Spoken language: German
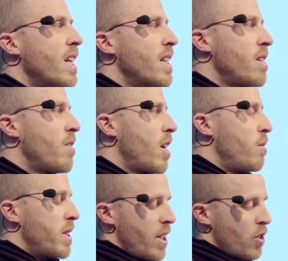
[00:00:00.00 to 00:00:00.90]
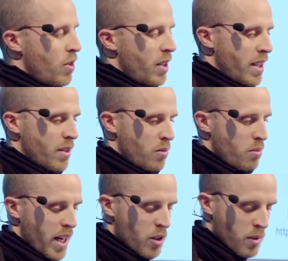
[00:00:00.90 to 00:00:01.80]
äh, sehen wir, glaube ich, sehr schön an so
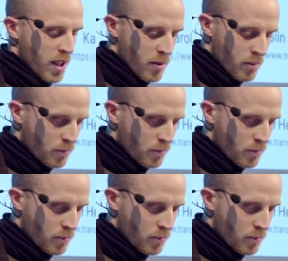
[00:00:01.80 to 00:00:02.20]
einem Beispiel.